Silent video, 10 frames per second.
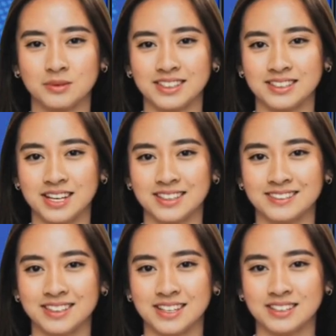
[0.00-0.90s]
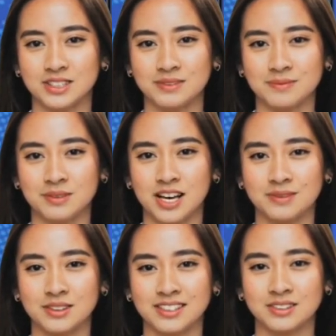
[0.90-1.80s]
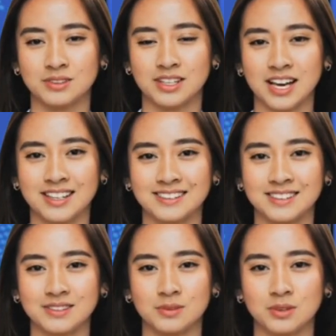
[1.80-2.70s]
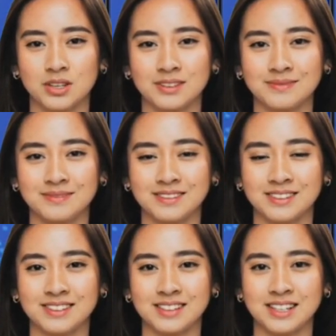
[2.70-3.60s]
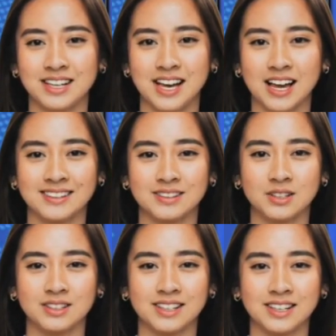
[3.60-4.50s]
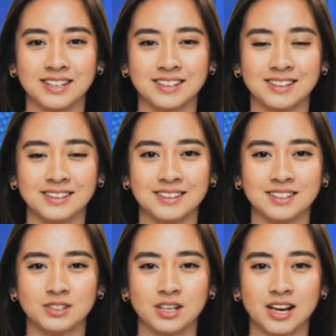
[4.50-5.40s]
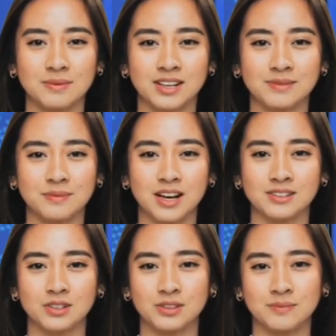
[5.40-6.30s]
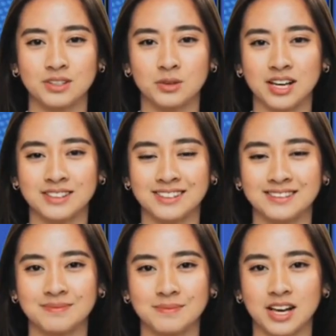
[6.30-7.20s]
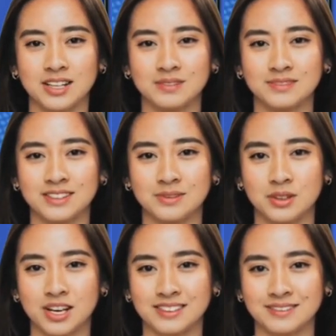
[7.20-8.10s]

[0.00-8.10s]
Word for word: mencegah sekaligus memperlambat kerusakan sel tubuh. Antioksidan ini juga dapat membantu memperkuat sistem kardiovaskular.